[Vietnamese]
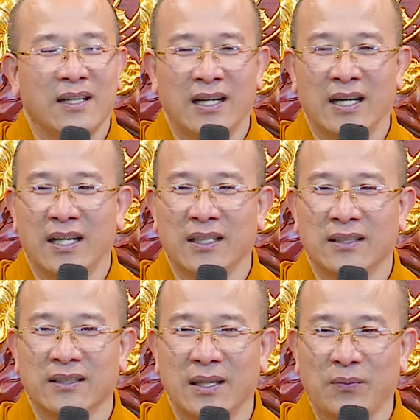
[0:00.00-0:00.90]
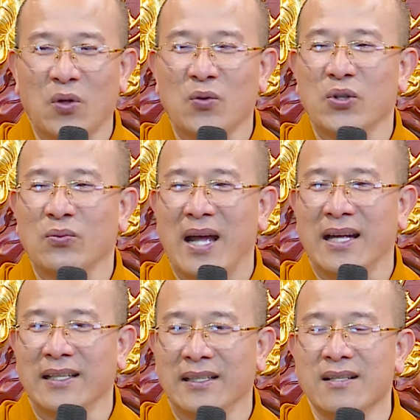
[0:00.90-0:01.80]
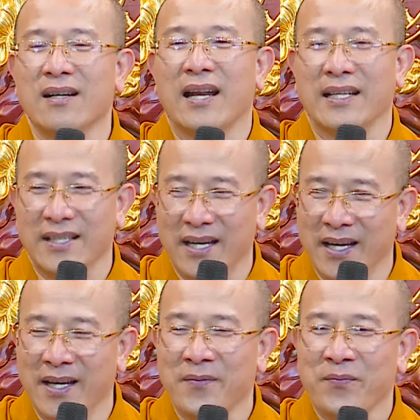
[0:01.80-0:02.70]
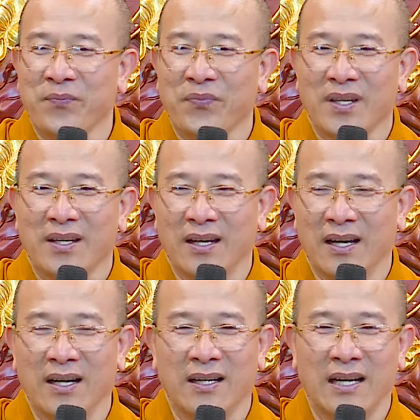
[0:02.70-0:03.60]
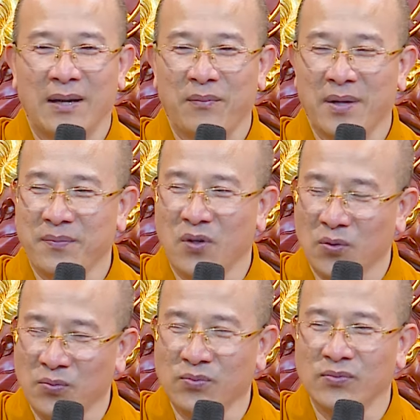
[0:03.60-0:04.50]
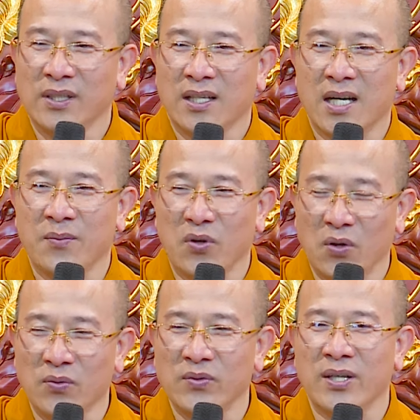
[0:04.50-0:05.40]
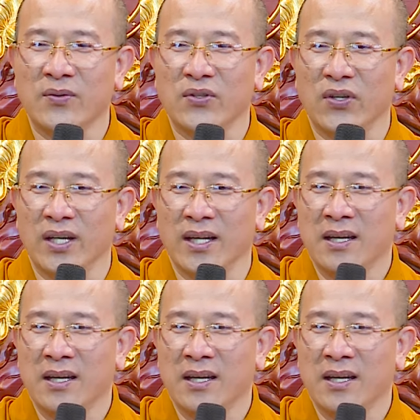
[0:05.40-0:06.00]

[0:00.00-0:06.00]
à, tập tục chúng ta thì thường là như thế à, làm mâm cúng cơm cúng xong rồi